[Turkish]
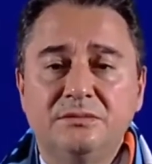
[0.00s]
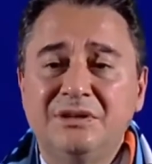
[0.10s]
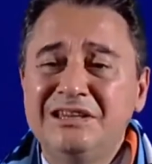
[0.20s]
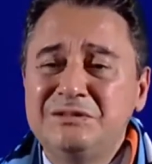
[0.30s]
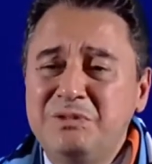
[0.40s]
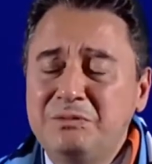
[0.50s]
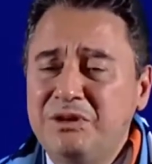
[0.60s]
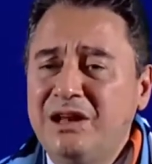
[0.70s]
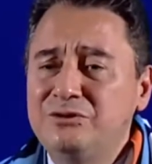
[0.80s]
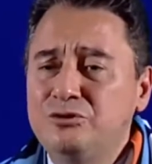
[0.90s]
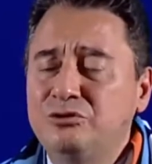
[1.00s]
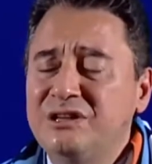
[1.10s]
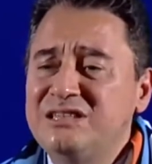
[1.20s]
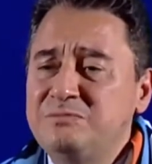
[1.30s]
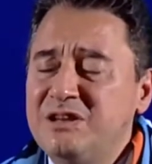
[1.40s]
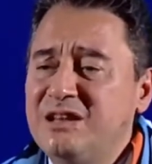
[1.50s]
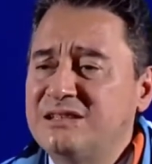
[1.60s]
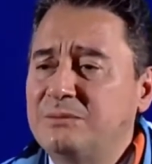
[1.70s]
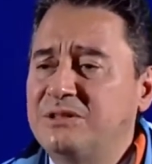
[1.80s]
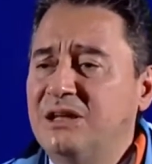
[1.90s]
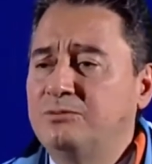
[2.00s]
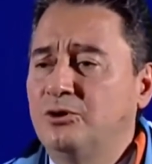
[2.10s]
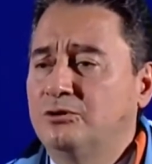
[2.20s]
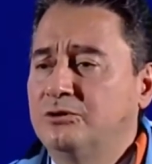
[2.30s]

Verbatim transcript: Hiçbir plan yok. Hiçbir hesap kitap yok.